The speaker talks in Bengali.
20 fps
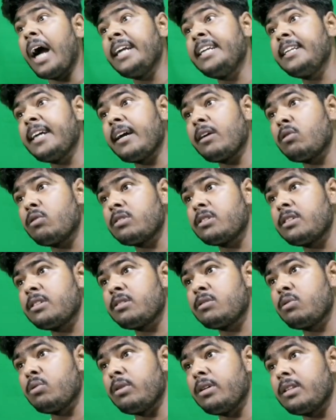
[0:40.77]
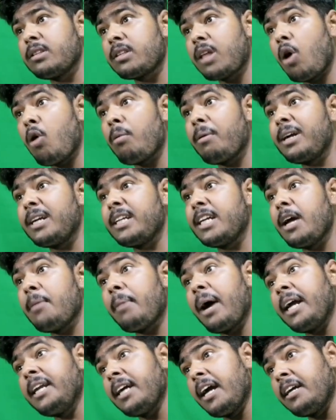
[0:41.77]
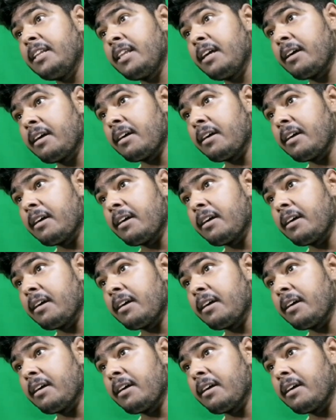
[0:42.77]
আইটিআই করছিস তুই তাও আবার ডিএম আইটিআই